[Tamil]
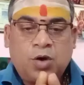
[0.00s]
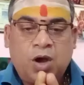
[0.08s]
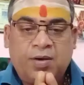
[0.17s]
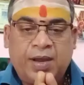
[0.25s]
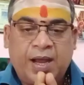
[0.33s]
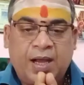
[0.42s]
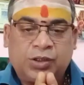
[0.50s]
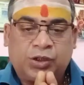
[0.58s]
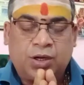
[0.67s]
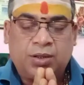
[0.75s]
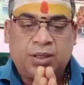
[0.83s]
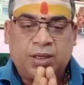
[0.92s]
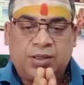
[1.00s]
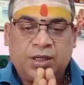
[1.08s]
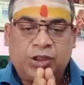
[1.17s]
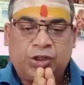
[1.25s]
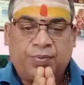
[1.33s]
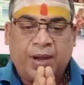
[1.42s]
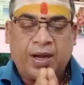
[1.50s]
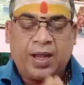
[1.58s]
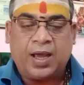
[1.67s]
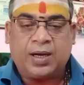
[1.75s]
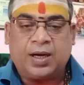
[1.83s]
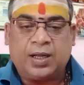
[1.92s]
கோவை ஆஸ்ட்ரோ த்ரீ சிக்ஸ்டி ஃபைவ்
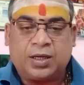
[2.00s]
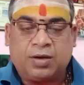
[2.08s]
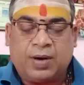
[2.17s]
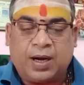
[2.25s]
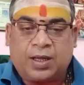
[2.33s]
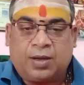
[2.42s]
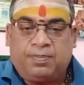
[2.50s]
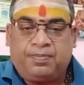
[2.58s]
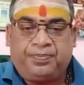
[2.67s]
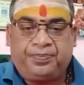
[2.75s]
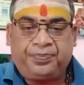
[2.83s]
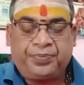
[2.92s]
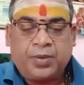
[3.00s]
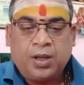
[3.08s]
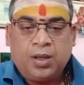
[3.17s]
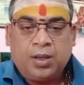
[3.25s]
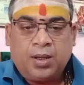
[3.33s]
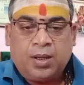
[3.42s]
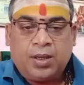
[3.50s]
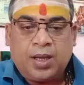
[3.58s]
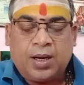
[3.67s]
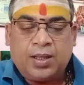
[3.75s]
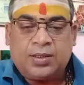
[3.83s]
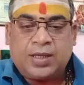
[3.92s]
நேயர்களுக்கு வணக்கம்
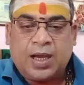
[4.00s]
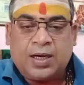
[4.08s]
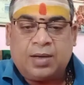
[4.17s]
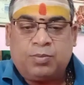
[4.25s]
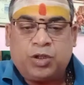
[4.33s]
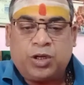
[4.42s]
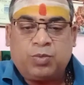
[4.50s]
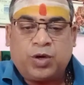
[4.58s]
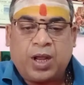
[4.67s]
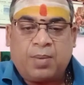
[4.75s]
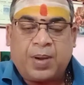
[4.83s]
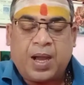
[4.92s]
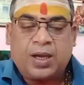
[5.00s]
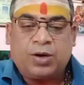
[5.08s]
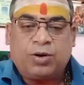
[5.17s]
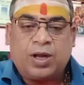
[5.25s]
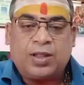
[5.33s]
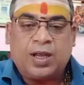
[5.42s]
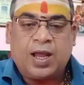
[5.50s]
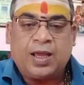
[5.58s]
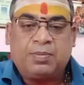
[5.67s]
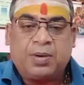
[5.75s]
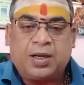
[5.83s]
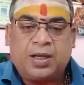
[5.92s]
எனது சேனலை முதன்முறையாக பார்க்குறவங்களா இருந்தால்
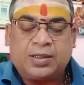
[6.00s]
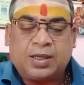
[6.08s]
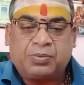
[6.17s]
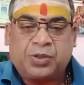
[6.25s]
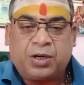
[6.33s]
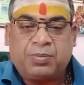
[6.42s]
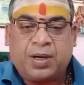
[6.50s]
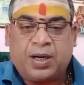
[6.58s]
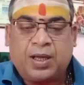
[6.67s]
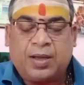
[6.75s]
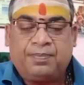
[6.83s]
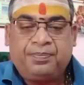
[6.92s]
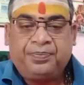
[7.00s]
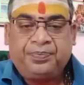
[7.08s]
லைக் பண்ணுங்கள் சப்ஸ்கிரைப் பண்ணுங்கள்